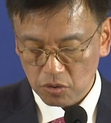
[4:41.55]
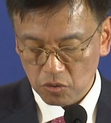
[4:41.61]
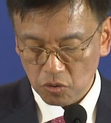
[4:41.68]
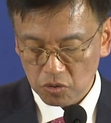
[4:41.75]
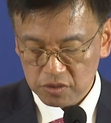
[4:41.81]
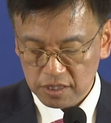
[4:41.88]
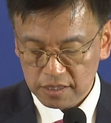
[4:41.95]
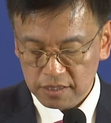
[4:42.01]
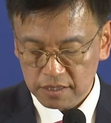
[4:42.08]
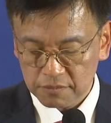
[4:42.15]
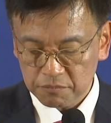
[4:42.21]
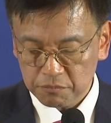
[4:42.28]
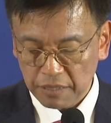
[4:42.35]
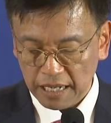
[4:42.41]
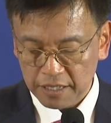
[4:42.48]

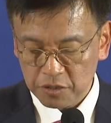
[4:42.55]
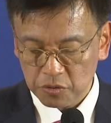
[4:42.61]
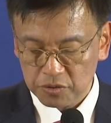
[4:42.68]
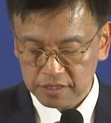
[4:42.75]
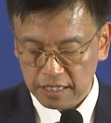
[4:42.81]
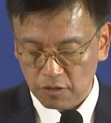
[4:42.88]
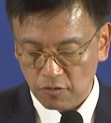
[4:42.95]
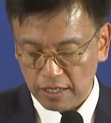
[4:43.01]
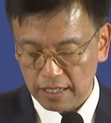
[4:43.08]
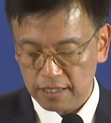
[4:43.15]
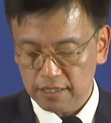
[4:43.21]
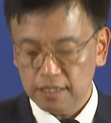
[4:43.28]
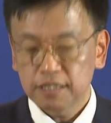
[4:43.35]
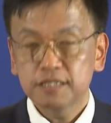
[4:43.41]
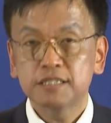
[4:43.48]
오디텀 바이오사와
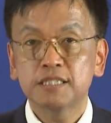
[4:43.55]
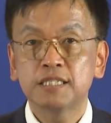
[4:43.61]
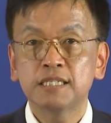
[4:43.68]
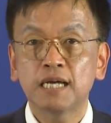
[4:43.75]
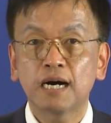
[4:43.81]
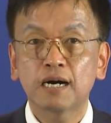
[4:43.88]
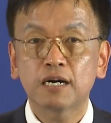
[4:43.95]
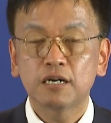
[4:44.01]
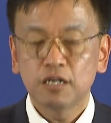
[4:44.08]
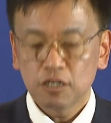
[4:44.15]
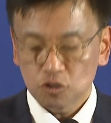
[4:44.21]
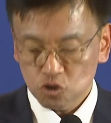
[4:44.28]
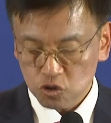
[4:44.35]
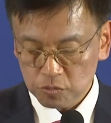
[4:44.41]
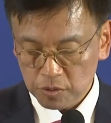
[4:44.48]
신약
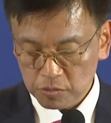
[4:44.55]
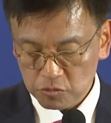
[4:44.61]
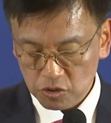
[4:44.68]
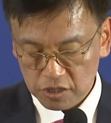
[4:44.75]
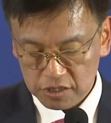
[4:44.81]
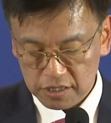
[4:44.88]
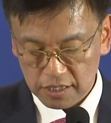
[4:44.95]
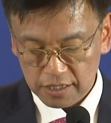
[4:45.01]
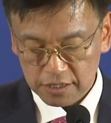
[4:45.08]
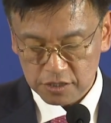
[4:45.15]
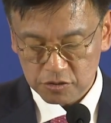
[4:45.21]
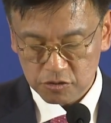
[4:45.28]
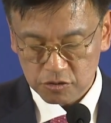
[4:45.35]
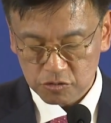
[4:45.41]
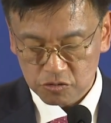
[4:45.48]
후보 물질
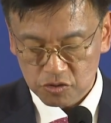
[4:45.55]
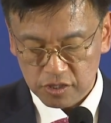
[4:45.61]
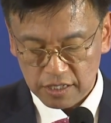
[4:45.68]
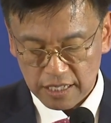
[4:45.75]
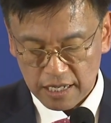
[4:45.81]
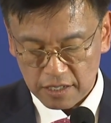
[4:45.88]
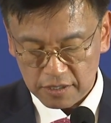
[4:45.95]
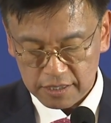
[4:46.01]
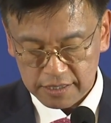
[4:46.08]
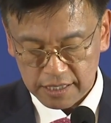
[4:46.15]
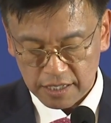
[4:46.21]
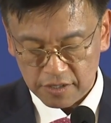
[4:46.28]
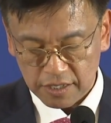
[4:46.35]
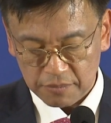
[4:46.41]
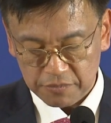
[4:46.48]
기술 수출 계약을
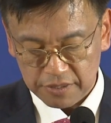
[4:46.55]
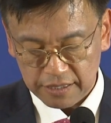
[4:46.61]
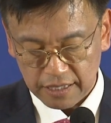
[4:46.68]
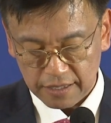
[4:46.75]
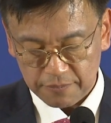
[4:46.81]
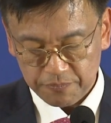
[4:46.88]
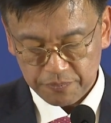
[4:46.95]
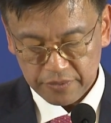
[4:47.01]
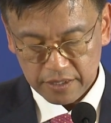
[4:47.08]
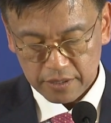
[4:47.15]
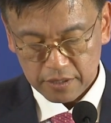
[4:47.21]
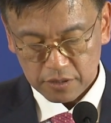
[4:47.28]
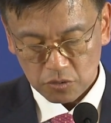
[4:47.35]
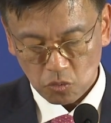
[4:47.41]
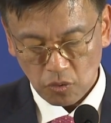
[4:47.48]
체결합니다.
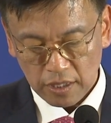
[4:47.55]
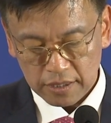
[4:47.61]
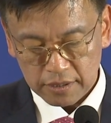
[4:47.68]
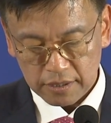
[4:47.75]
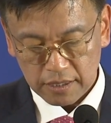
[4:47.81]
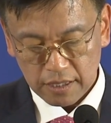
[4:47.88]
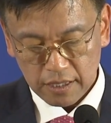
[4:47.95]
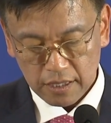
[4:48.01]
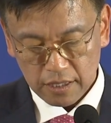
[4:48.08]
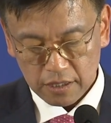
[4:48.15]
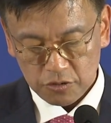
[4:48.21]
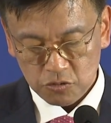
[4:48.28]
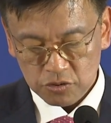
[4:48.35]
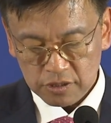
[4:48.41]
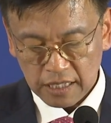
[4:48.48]
또한
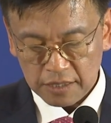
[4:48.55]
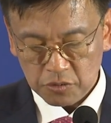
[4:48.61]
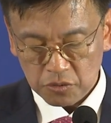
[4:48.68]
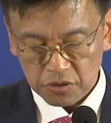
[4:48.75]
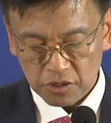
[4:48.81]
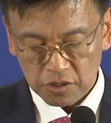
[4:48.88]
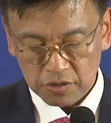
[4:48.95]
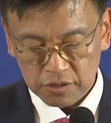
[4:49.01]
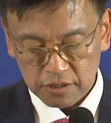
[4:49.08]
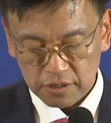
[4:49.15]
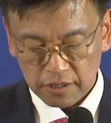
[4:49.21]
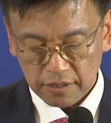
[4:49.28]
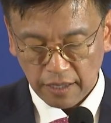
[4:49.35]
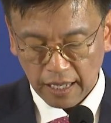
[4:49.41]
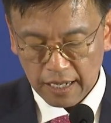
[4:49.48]
윤 대통령은
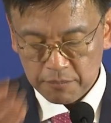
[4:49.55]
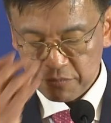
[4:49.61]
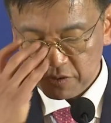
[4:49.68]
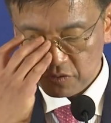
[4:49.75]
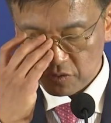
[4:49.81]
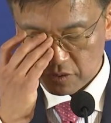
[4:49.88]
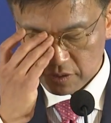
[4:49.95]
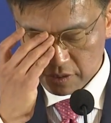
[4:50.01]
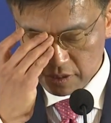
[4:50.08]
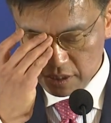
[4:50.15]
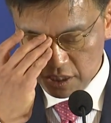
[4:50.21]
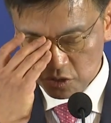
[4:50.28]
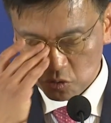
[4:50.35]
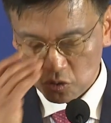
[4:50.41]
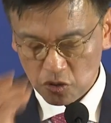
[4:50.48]
대한민국
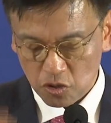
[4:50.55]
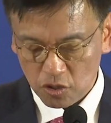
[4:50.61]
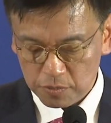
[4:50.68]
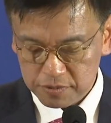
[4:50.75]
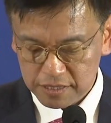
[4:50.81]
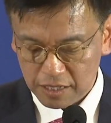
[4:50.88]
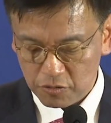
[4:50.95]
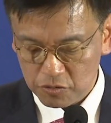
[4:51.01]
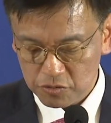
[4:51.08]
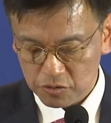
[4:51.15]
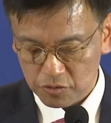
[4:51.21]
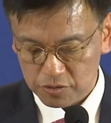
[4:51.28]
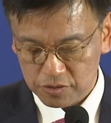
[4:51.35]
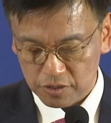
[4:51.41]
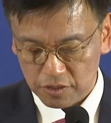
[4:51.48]
1호
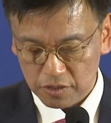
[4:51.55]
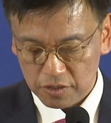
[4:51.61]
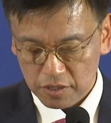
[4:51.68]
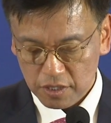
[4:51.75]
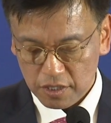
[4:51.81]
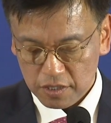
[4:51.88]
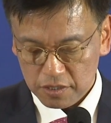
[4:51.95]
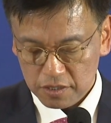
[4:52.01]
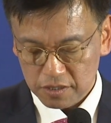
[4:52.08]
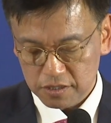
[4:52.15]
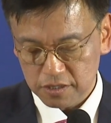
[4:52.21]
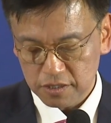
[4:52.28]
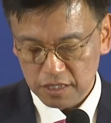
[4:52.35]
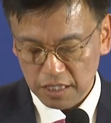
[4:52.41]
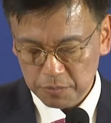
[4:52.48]
영업사원으로서
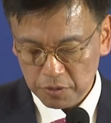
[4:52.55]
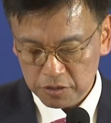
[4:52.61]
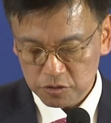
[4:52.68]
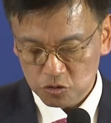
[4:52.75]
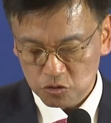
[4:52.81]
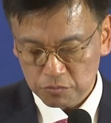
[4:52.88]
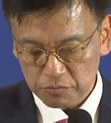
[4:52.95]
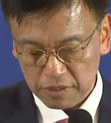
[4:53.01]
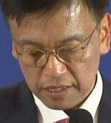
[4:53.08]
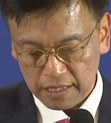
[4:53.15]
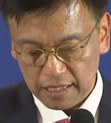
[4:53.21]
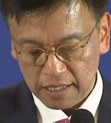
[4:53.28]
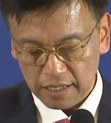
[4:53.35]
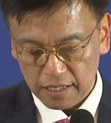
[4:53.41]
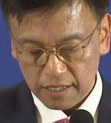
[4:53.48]
그 이번
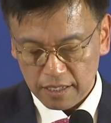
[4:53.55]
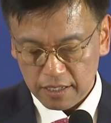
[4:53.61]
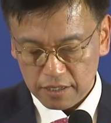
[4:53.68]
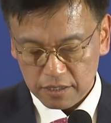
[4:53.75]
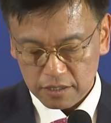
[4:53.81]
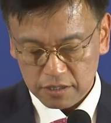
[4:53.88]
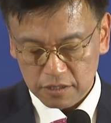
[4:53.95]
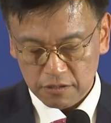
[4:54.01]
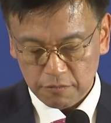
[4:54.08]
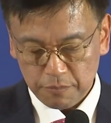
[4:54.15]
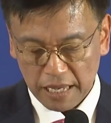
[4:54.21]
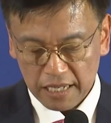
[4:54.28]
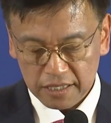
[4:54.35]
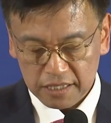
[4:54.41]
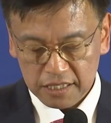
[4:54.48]
순방에 그
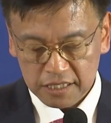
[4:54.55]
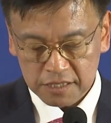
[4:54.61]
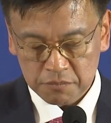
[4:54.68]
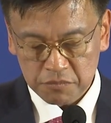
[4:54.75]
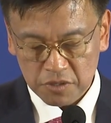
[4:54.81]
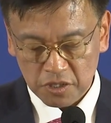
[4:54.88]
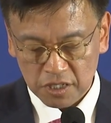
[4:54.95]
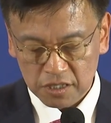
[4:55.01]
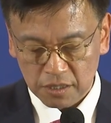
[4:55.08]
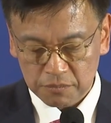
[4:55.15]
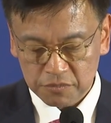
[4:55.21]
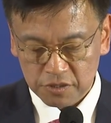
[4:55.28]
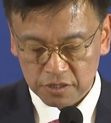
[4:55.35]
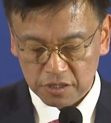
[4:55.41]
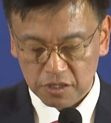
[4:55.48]
120명이
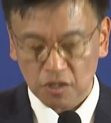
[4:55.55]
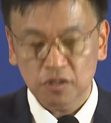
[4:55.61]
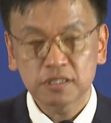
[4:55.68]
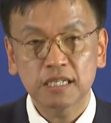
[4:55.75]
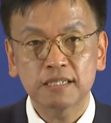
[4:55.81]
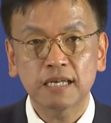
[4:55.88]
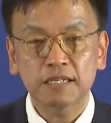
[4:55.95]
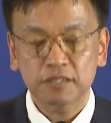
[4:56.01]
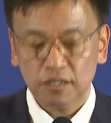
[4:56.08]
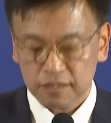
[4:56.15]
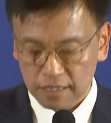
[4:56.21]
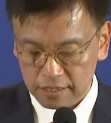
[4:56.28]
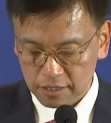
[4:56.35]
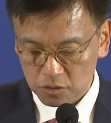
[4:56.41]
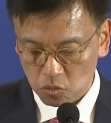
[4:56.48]
넘는
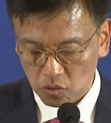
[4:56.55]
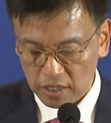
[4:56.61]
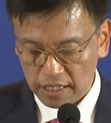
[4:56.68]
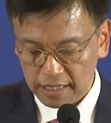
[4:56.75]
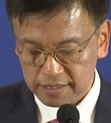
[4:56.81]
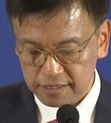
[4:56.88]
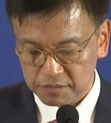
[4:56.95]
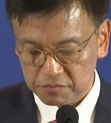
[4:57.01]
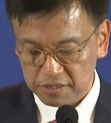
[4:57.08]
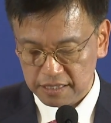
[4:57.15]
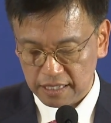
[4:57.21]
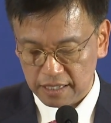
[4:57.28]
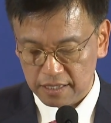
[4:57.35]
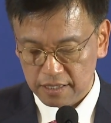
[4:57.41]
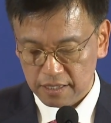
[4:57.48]
경제사절단을
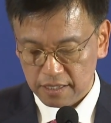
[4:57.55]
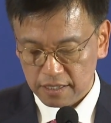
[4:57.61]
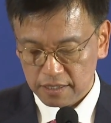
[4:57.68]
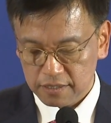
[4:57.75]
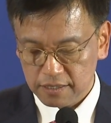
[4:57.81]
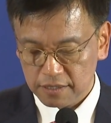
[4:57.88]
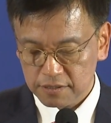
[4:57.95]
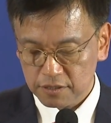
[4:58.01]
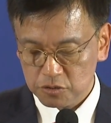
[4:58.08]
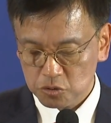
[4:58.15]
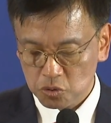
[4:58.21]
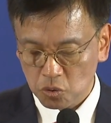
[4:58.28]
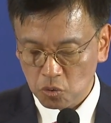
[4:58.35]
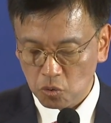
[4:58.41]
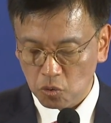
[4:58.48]
동행했습니다. 그래서
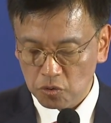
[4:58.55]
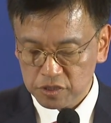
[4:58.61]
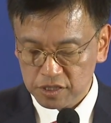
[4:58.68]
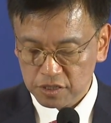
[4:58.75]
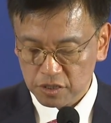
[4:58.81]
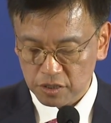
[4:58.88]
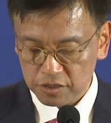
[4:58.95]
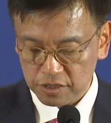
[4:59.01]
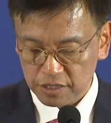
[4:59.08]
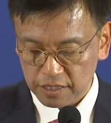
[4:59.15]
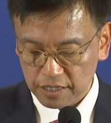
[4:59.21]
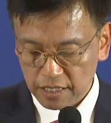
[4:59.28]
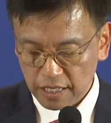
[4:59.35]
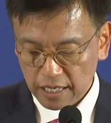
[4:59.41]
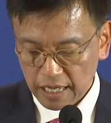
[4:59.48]
총 50건의
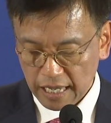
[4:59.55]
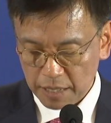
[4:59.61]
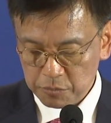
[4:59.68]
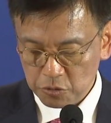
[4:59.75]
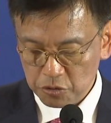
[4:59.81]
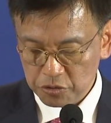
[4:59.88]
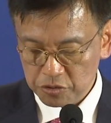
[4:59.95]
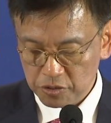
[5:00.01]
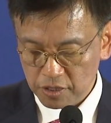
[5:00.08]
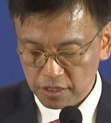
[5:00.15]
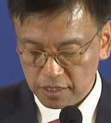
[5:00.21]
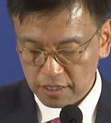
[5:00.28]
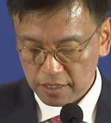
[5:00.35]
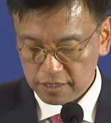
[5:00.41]
MOU를